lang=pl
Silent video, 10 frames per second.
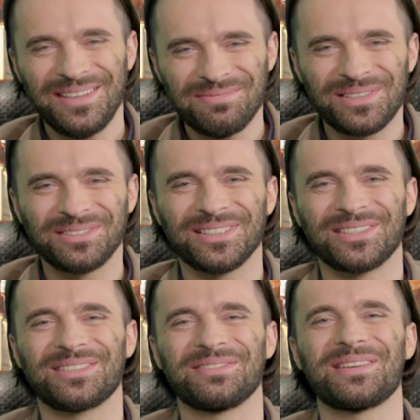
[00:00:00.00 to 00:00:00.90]
I my
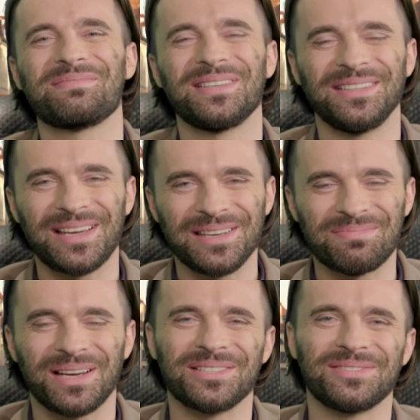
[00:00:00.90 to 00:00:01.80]
również wiemy, i ja i
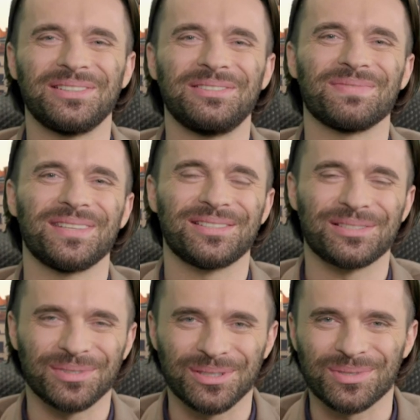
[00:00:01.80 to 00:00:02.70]
Państwo
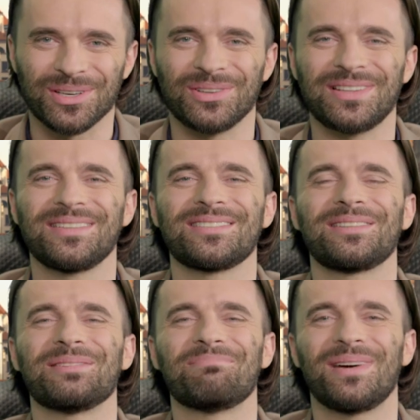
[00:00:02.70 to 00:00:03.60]
jestem o tym przekonany.
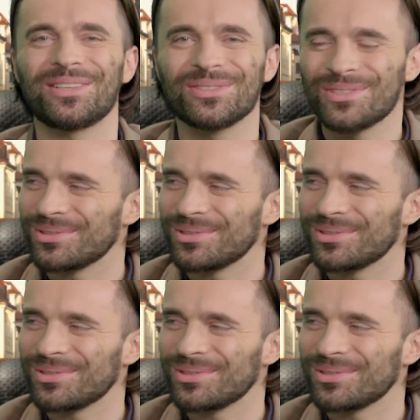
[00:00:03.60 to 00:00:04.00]
Zatem bardzo